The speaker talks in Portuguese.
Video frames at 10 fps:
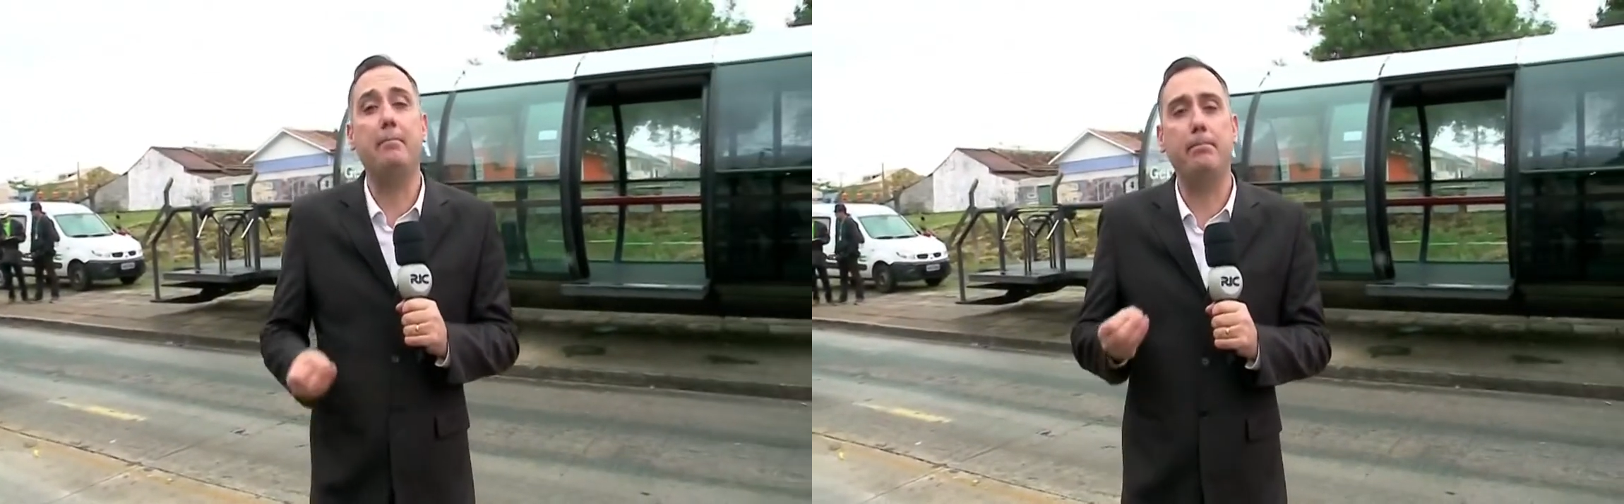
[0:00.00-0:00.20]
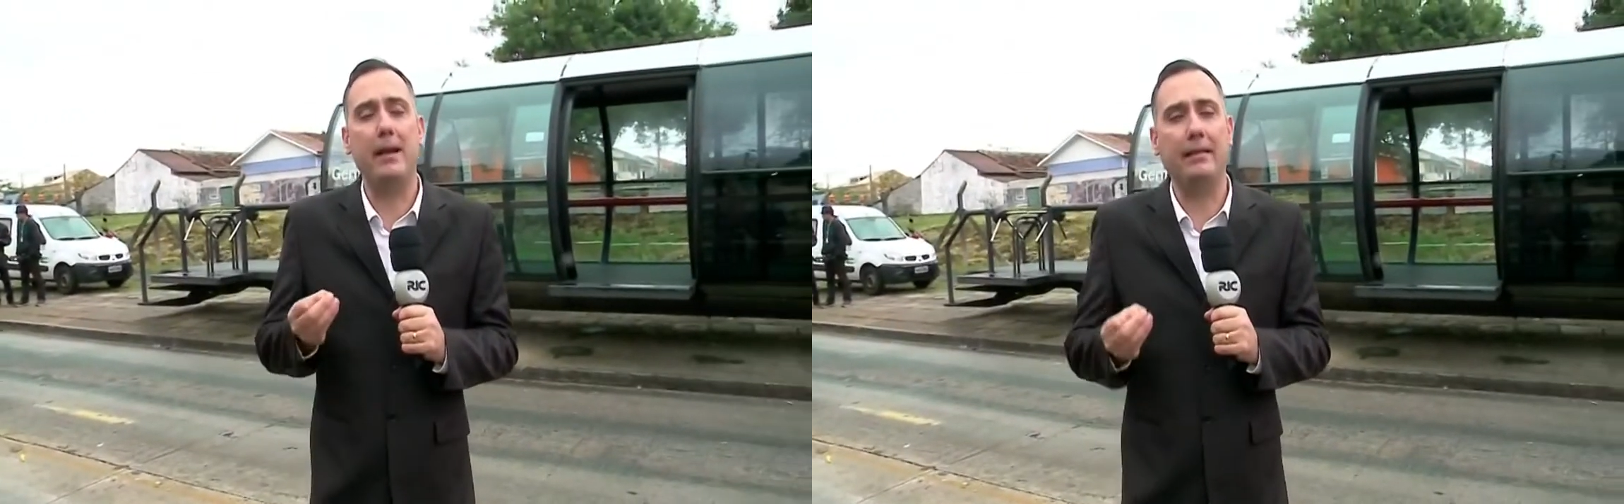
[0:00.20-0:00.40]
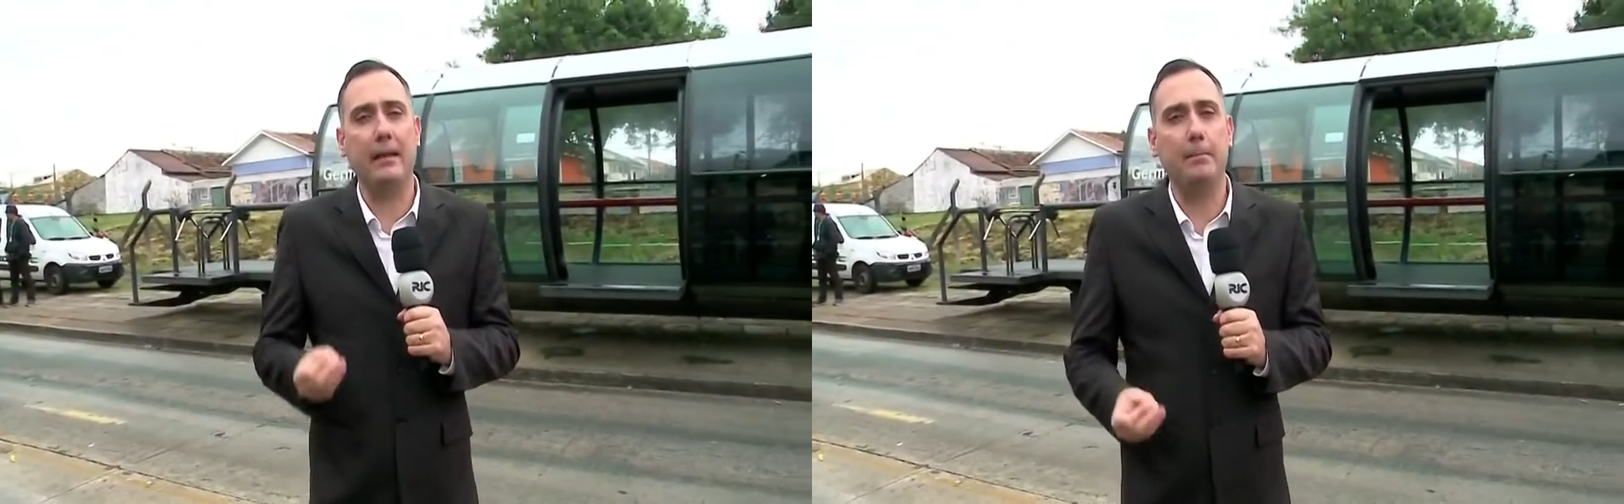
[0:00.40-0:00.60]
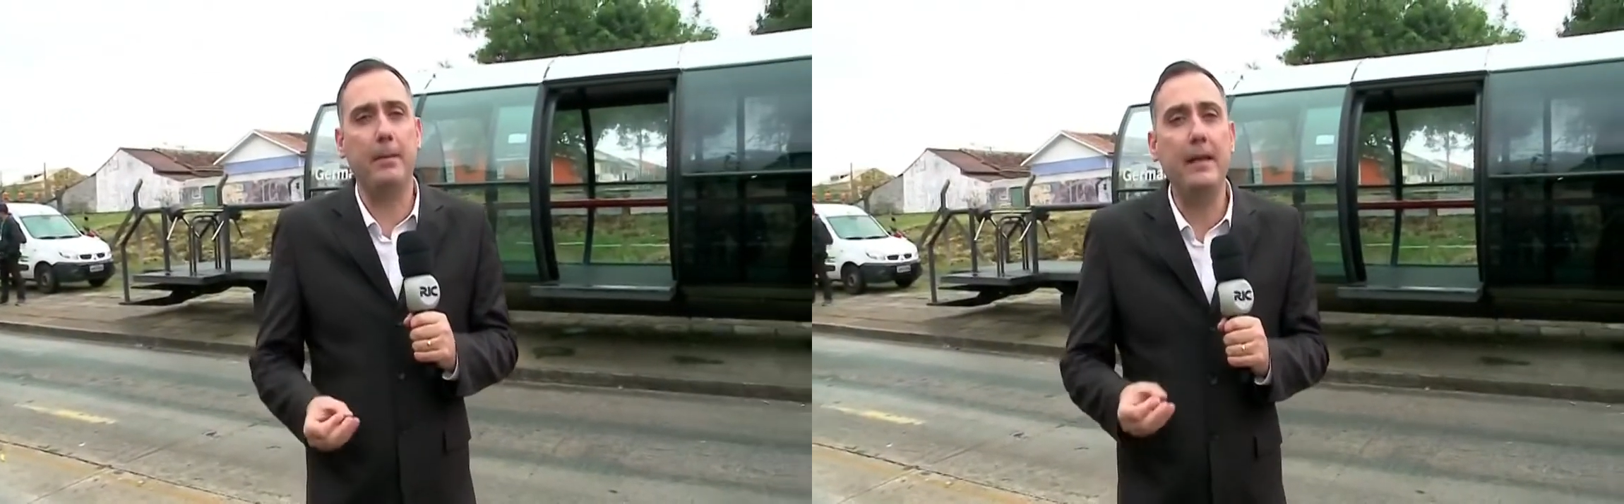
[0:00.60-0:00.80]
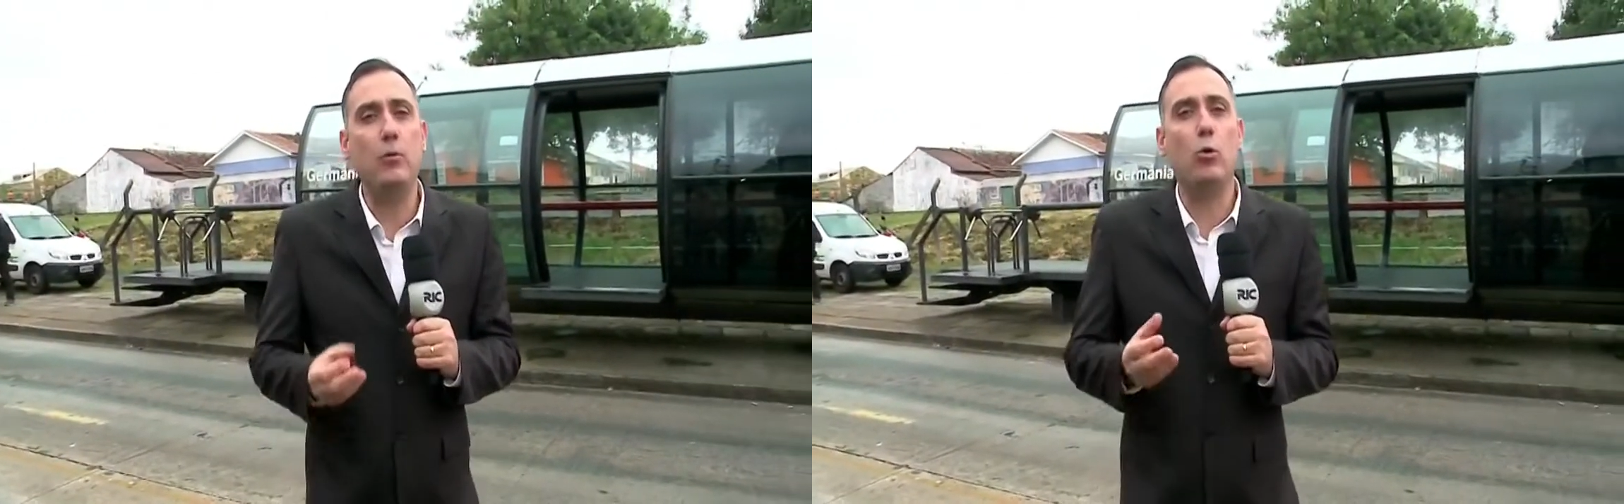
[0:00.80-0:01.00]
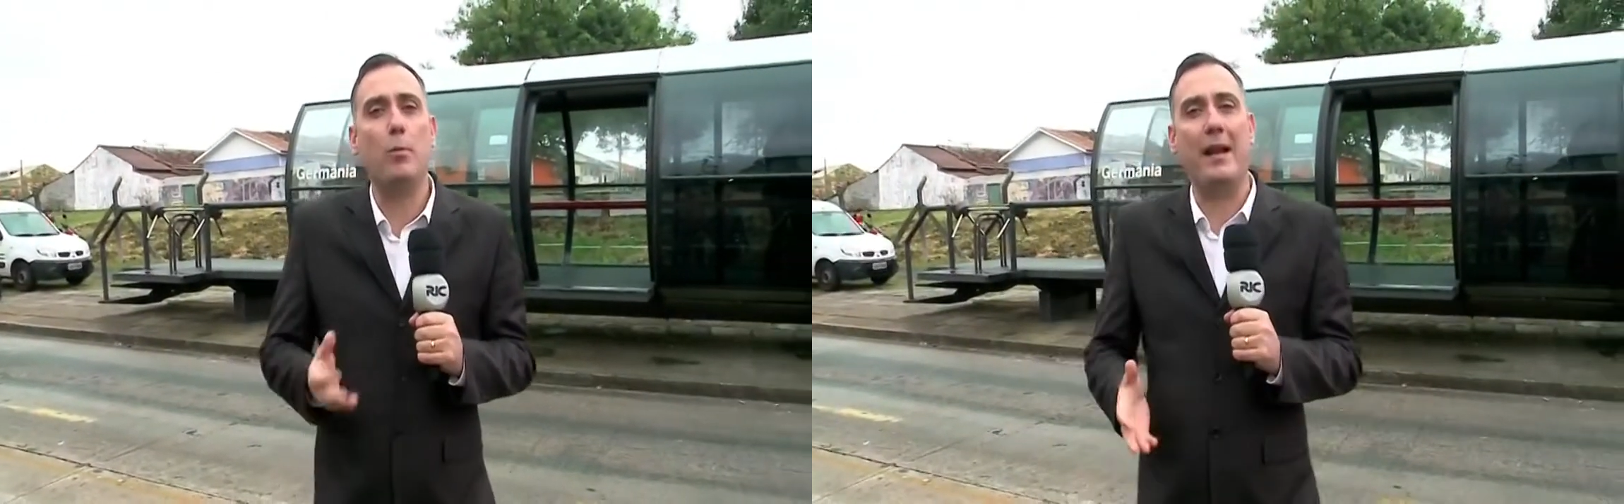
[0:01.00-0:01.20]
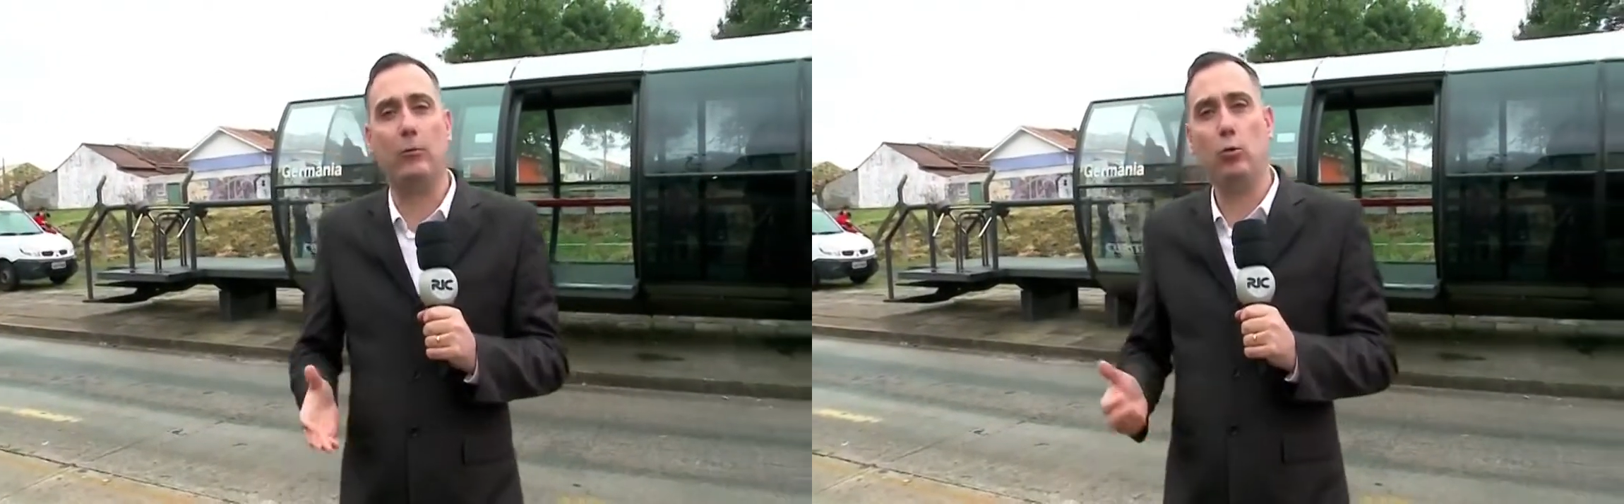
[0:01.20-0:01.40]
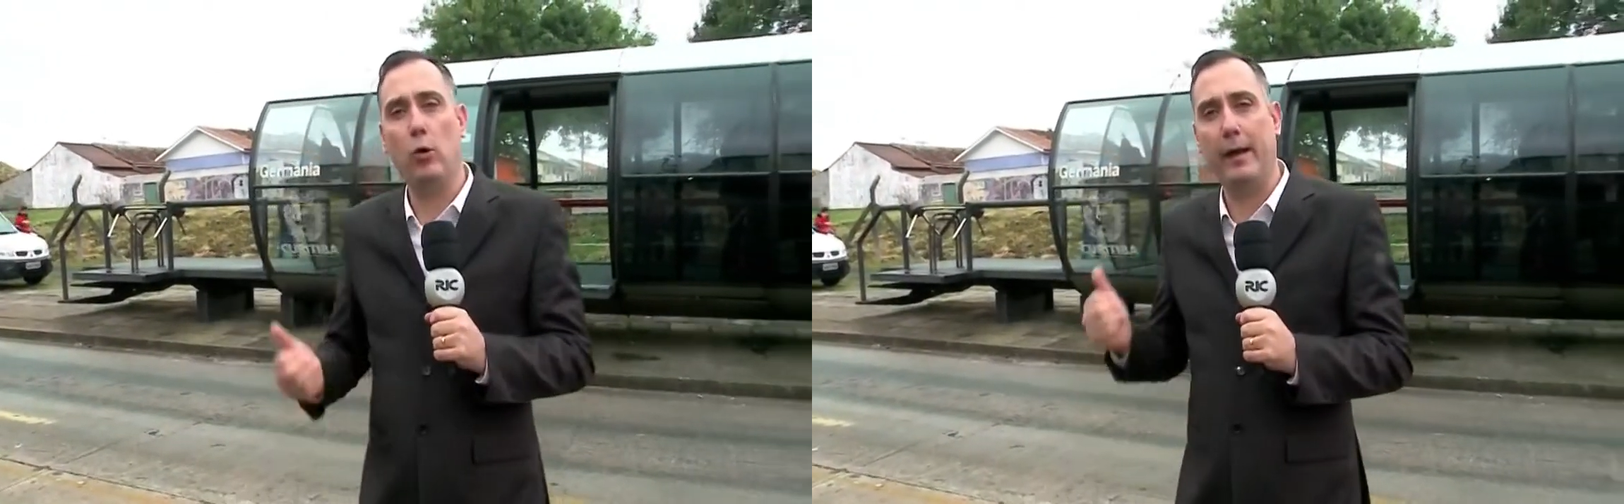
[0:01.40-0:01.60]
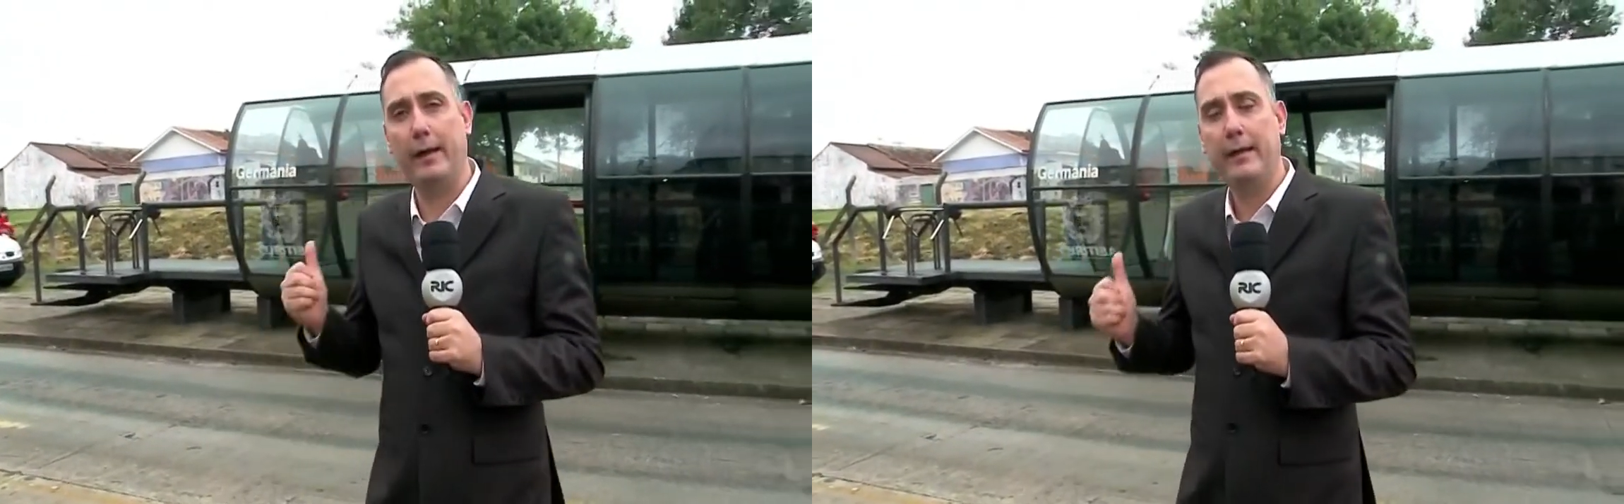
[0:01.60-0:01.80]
para também cobradora